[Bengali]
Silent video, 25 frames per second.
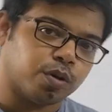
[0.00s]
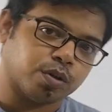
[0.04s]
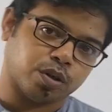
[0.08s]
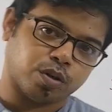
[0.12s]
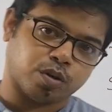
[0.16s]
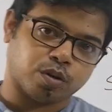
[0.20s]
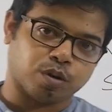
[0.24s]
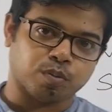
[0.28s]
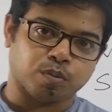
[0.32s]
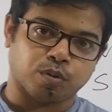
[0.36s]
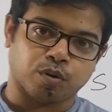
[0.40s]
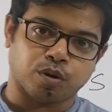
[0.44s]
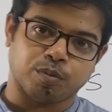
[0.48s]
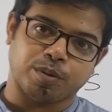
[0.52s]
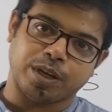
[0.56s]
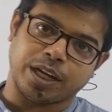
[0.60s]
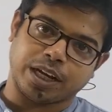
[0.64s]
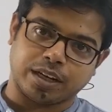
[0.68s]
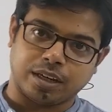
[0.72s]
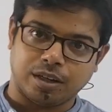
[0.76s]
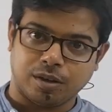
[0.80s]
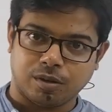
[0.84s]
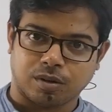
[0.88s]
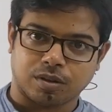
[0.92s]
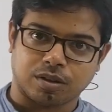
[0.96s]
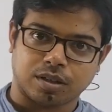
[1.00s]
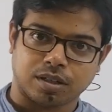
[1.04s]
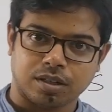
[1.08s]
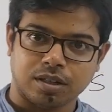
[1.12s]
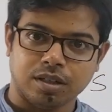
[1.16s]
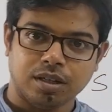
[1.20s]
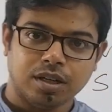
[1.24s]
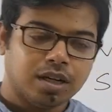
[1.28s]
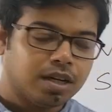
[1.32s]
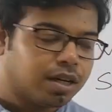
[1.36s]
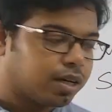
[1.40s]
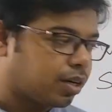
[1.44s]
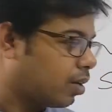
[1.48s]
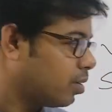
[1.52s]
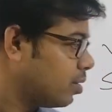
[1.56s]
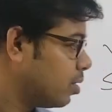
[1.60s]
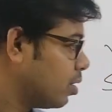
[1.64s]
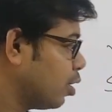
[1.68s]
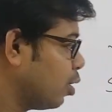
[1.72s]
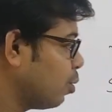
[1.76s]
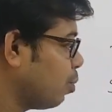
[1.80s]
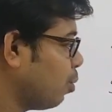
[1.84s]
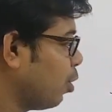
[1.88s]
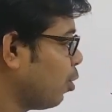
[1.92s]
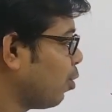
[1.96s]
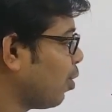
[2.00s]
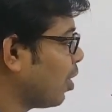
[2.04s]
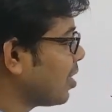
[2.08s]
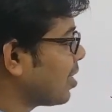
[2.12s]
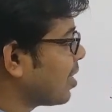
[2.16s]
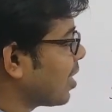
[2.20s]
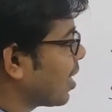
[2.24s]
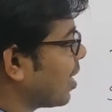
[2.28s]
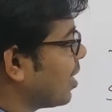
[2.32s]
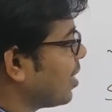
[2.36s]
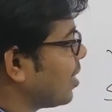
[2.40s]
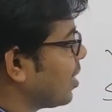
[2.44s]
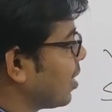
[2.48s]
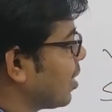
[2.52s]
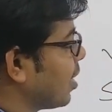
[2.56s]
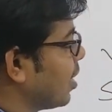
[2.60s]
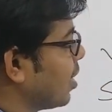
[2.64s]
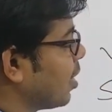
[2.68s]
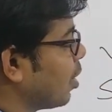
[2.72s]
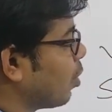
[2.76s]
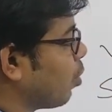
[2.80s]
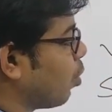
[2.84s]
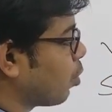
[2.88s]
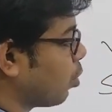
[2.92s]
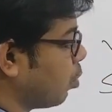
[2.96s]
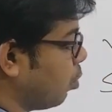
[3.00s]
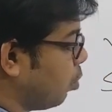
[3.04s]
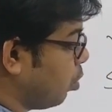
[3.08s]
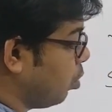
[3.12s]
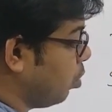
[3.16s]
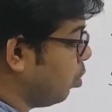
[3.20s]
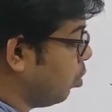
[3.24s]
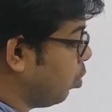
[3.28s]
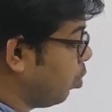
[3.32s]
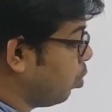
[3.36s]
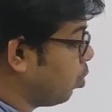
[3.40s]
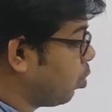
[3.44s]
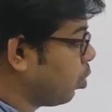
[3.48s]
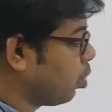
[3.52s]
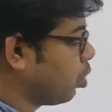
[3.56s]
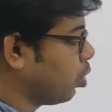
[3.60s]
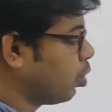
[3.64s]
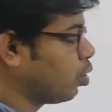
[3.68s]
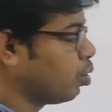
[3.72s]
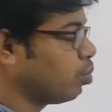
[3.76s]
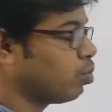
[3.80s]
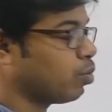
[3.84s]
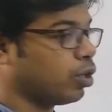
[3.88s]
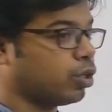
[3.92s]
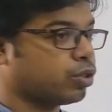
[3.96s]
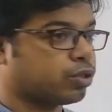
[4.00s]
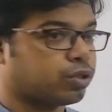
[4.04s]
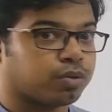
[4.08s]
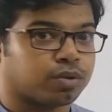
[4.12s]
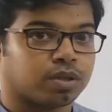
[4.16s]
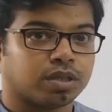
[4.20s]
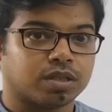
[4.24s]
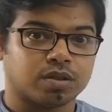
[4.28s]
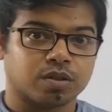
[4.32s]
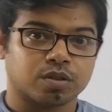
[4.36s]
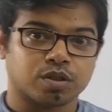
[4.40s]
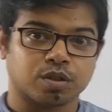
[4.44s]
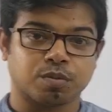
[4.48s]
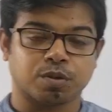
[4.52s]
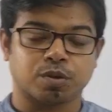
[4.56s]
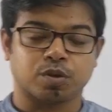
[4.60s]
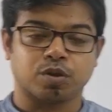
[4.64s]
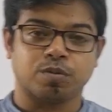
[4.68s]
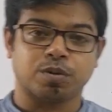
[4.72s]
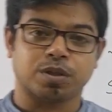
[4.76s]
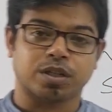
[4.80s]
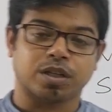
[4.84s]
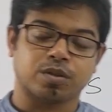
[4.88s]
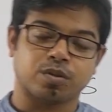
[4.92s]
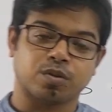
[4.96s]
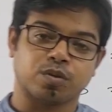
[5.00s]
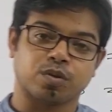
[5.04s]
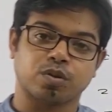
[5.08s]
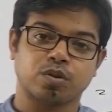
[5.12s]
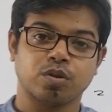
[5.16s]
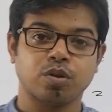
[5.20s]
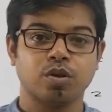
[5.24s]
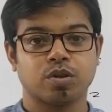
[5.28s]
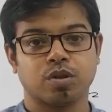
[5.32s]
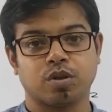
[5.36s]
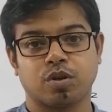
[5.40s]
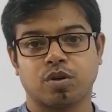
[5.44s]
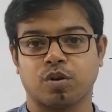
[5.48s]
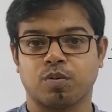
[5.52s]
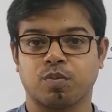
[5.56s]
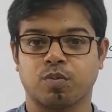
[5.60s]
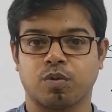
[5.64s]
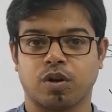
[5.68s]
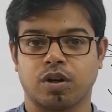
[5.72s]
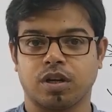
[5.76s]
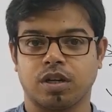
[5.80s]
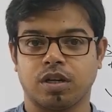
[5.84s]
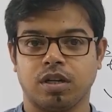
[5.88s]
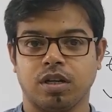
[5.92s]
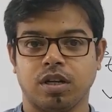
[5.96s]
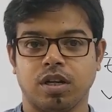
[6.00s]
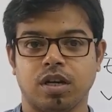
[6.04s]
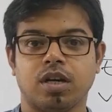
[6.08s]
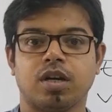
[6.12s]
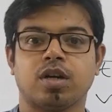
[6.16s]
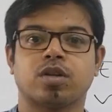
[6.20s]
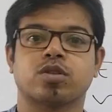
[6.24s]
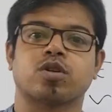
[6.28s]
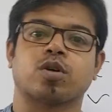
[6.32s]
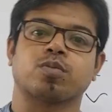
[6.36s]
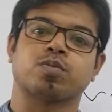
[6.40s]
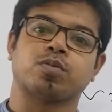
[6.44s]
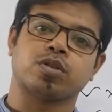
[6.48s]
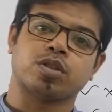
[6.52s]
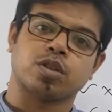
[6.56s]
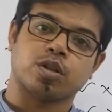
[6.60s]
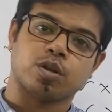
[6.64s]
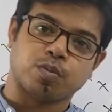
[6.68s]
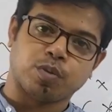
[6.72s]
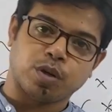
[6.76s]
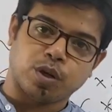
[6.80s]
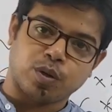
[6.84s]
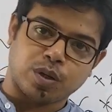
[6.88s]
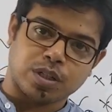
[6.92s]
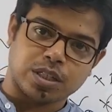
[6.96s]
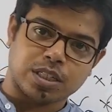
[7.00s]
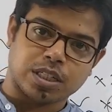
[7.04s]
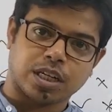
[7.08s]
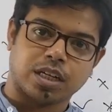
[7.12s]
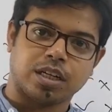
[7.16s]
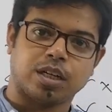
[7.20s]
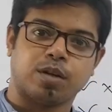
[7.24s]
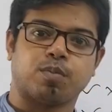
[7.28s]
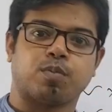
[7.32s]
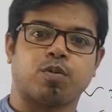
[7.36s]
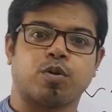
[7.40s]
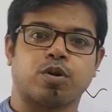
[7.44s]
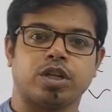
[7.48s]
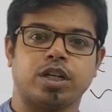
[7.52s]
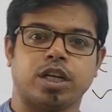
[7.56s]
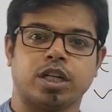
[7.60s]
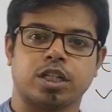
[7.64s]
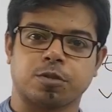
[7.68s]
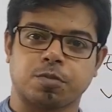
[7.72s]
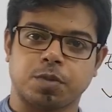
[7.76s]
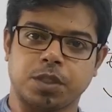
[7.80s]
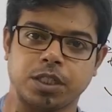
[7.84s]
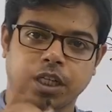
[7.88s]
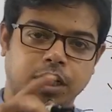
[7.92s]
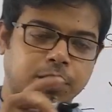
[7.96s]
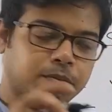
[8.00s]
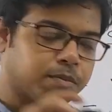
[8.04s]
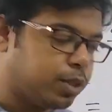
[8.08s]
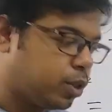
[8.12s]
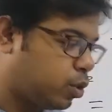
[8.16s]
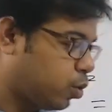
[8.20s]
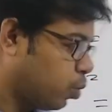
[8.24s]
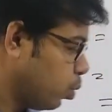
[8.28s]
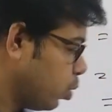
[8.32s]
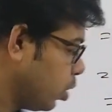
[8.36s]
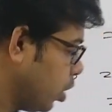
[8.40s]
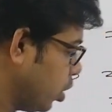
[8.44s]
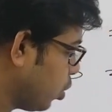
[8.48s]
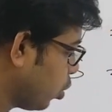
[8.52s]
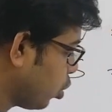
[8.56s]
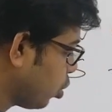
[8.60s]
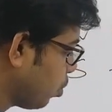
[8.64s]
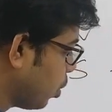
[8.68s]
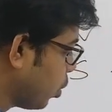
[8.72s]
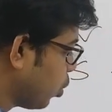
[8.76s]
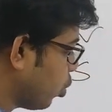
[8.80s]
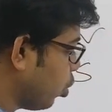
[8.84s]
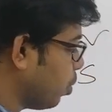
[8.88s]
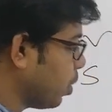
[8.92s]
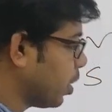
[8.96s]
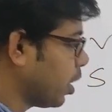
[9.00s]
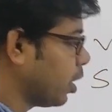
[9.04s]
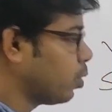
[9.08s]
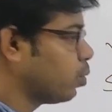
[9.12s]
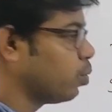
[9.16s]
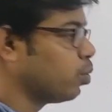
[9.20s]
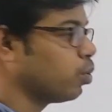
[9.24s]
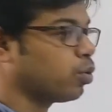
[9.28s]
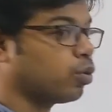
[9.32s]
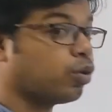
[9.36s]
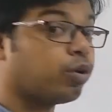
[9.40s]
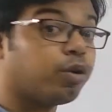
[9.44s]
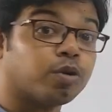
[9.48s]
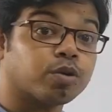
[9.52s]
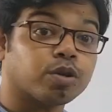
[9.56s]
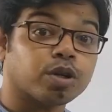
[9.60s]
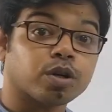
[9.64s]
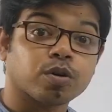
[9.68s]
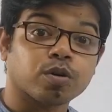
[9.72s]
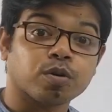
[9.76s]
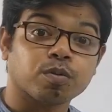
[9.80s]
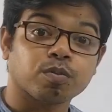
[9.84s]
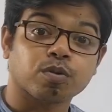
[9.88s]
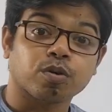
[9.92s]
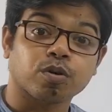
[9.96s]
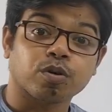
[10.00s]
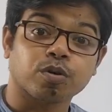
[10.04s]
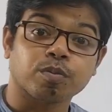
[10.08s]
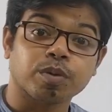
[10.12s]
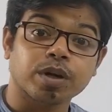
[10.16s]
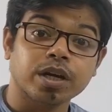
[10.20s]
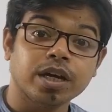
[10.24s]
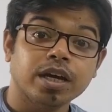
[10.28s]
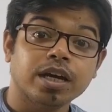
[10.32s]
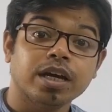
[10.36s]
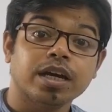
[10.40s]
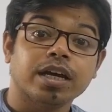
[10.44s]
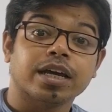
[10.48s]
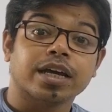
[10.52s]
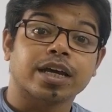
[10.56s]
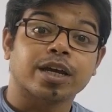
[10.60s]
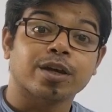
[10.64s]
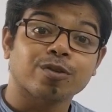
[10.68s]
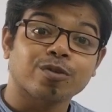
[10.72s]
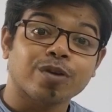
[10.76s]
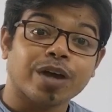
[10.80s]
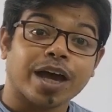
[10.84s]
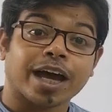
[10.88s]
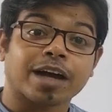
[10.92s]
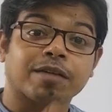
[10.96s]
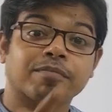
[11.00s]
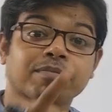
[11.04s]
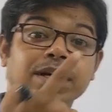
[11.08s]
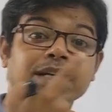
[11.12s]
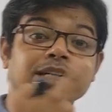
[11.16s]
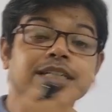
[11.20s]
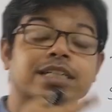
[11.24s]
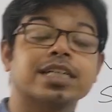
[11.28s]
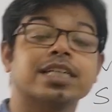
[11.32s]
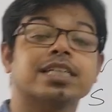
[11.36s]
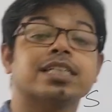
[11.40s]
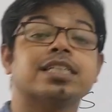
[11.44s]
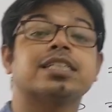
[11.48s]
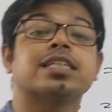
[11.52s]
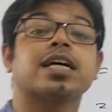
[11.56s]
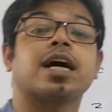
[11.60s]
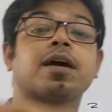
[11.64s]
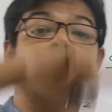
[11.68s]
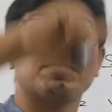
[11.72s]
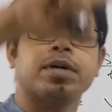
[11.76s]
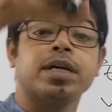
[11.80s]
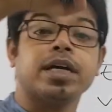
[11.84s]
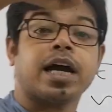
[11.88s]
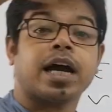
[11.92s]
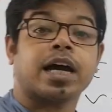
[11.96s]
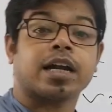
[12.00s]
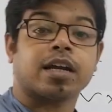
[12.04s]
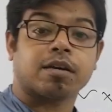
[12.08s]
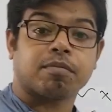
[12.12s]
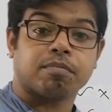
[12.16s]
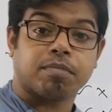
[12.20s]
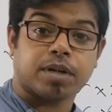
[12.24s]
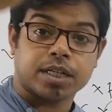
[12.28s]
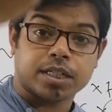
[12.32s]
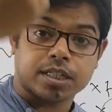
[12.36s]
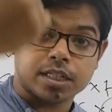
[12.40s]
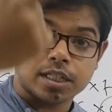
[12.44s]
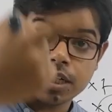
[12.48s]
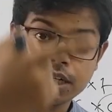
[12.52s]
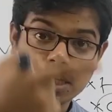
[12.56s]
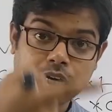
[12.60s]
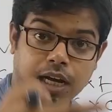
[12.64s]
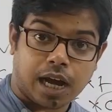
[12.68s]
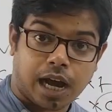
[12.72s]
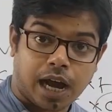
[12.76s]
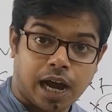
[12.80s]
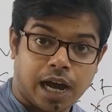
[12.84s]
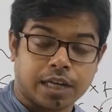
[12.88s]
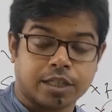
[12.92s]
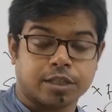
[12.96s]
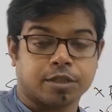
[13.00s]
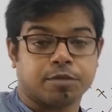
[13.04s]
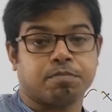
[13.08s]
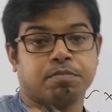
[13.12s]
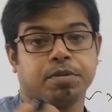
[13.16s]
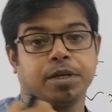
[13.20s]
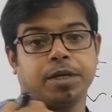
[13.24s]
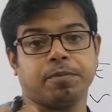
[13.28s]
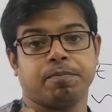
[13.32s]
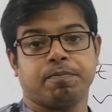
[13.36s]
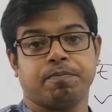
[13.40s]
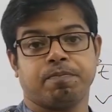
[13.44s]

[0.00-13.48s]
অতিক্রম করবে একই কথা কারণ জিরো পয়েন্ট ওয়ান সেকেন্ড যেতে যেতে কত দূরত্ব অতিক্রম করে চৌত্রিশ দশমিক দুই মিটার দূরত্ব অতিক্রম করে শব্দ জিরো পয়েন্ট ওয়ান সেকেন্ডের পরেই আসবে দ্যাট মিন চৌত্রিশ দশমিক দুই মিটার দূরত্বই অতিক্রম করবে কিন্তু একবার সে যাবে আর একবার সে আসবে